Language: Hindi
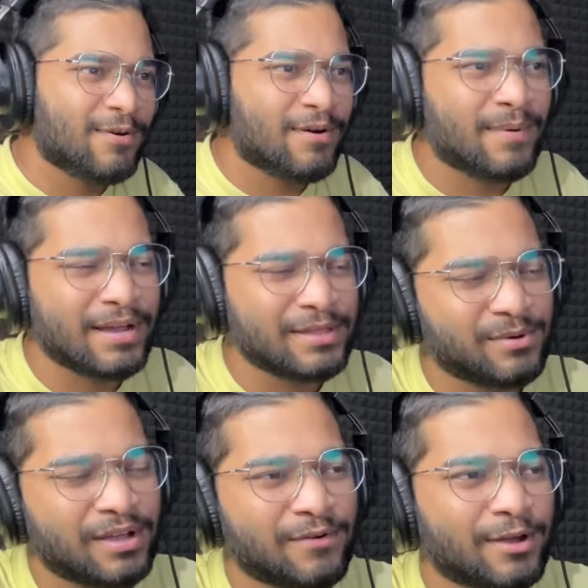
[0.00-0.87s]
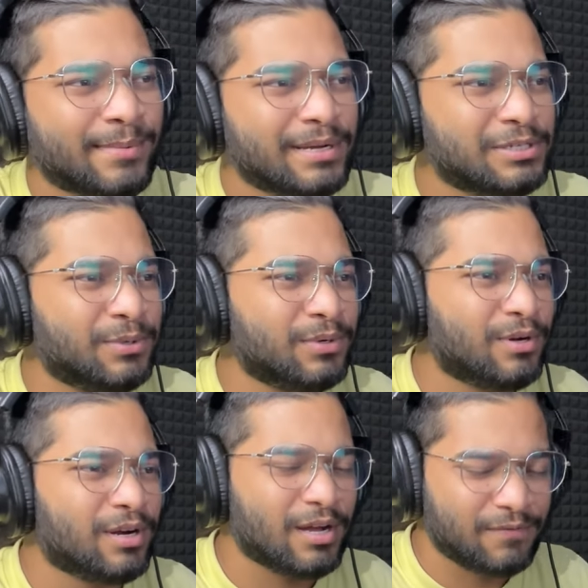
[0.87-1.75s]
हुआ भाई दुआई वाई में शूट हो
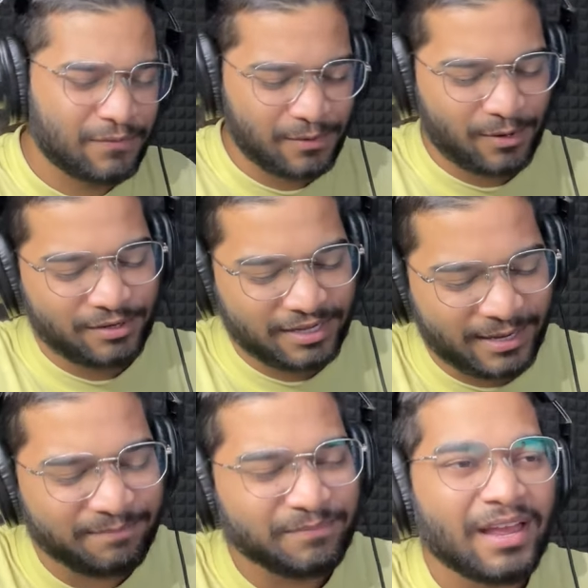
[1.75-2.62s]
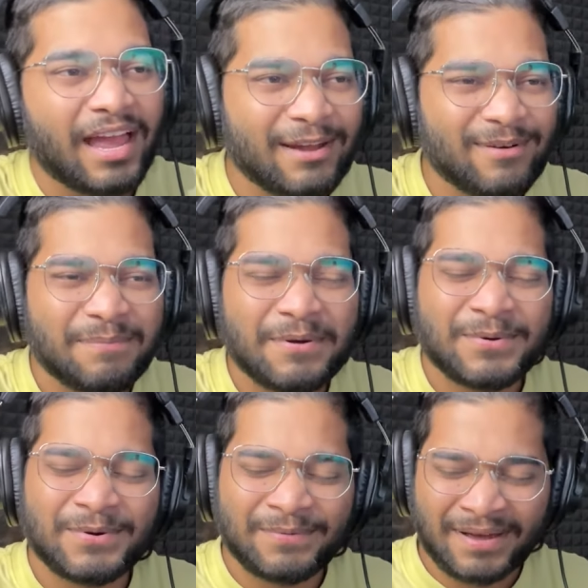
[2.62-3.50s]
रखा फुल ऑन ठीक है एंड वहाँ पे
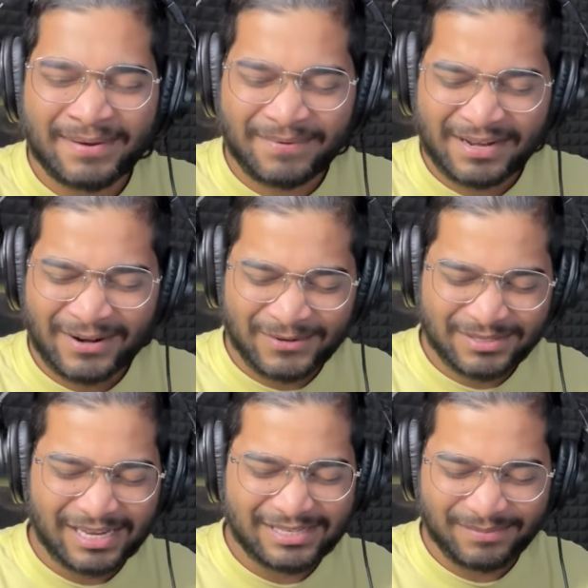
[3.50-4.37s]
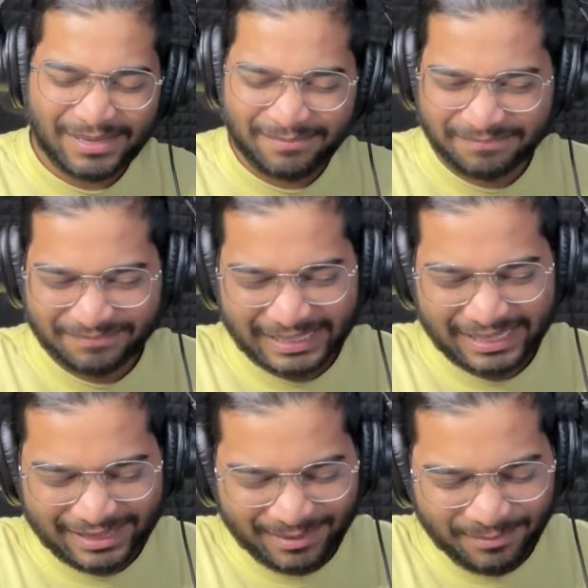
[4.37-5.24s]
गुरु भाई अपने नौ स्टाइल मतलब
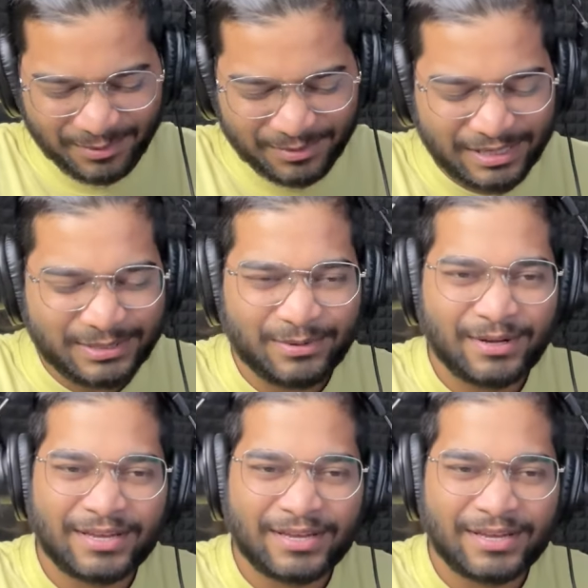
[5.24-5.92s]
एकदम रूट से जुड़ा